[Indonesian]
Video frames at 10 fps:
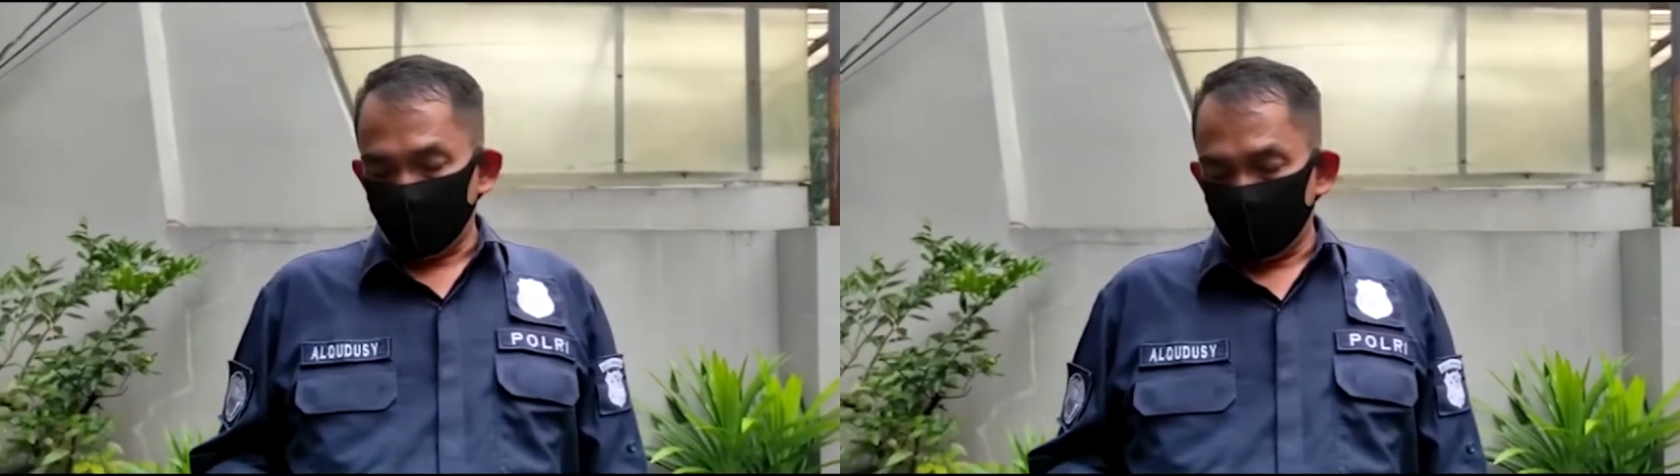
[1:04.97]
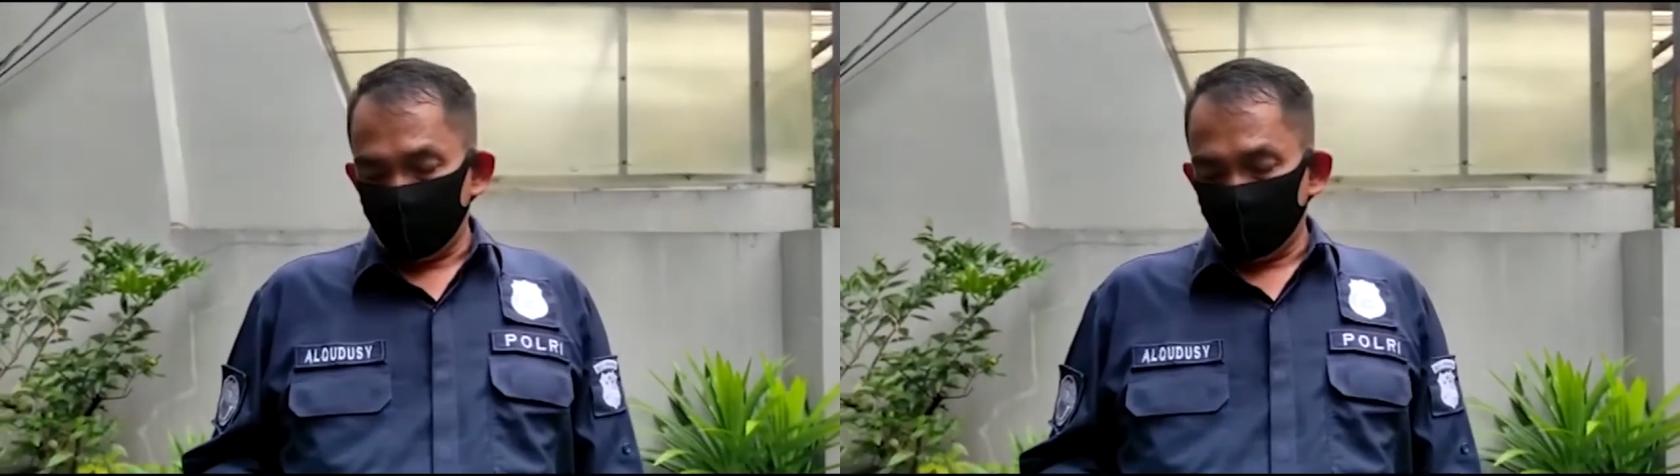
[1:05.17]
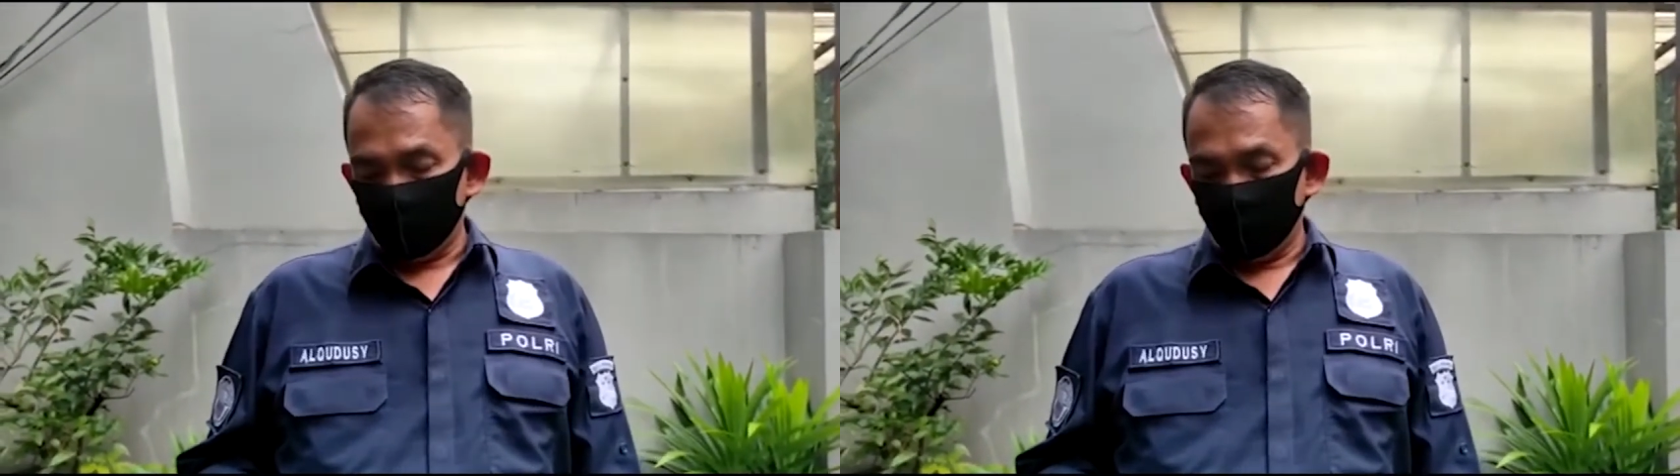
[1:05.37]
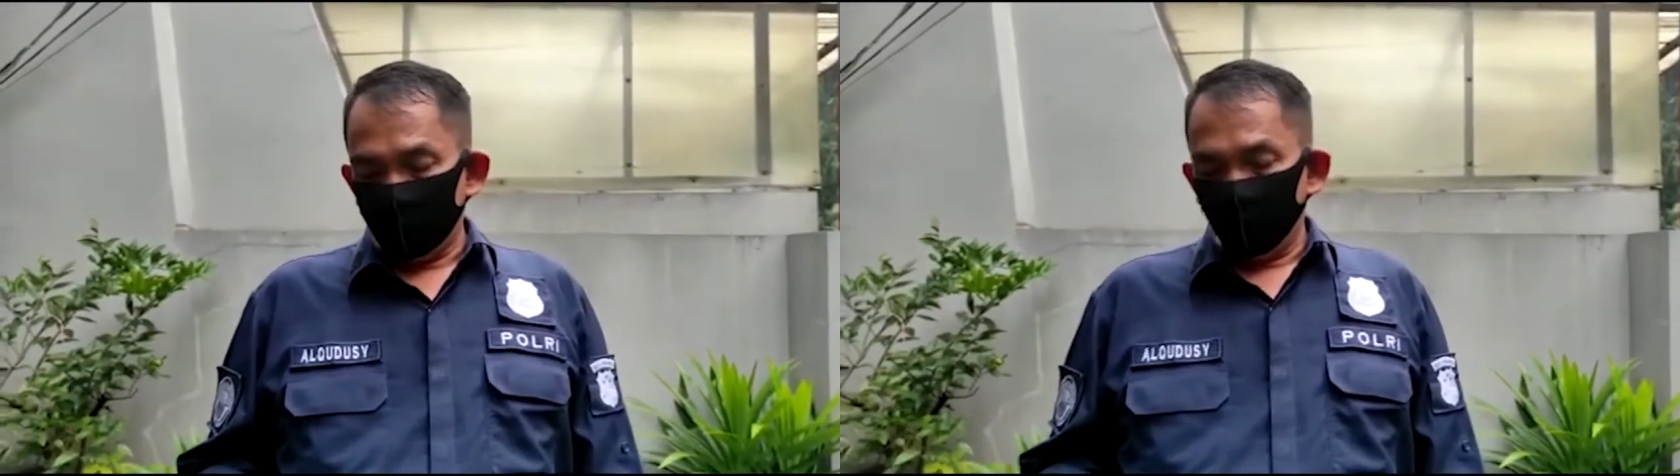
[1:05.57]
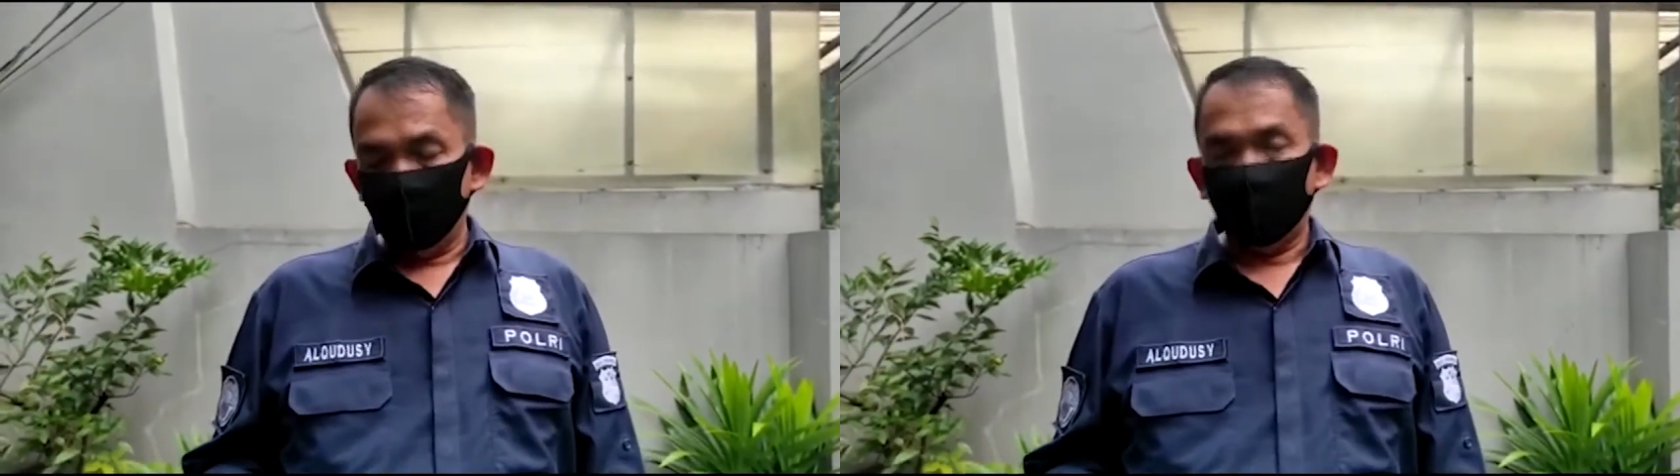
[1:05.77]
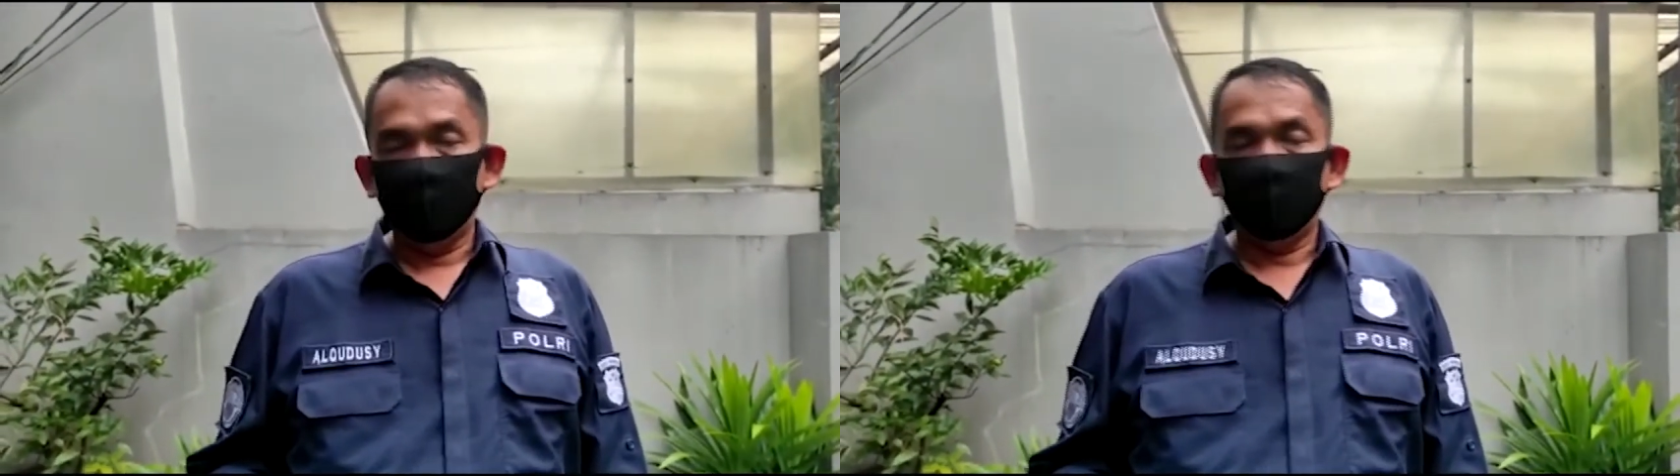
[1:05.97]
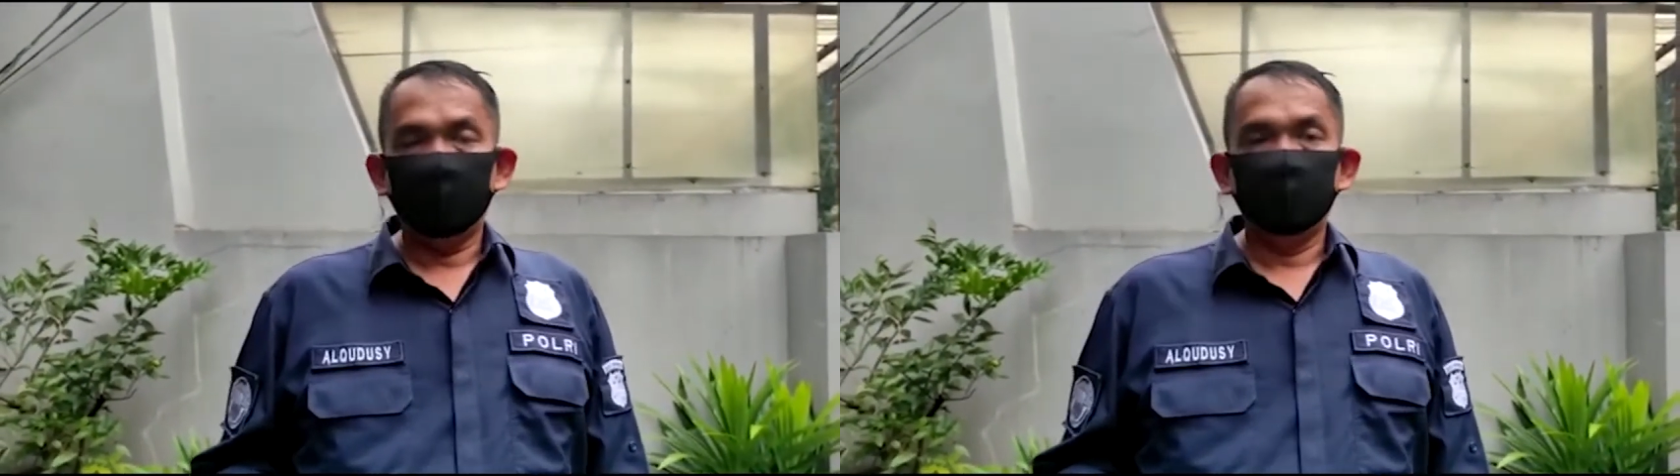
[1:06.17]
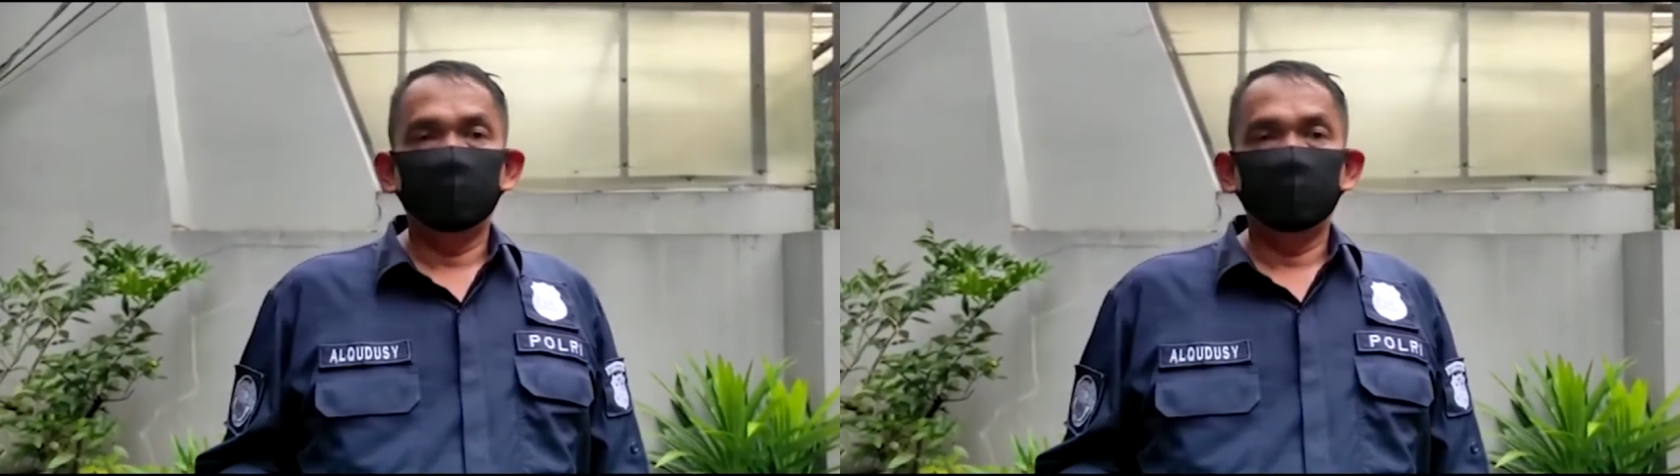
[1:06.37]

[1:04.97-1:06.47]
ke wilayah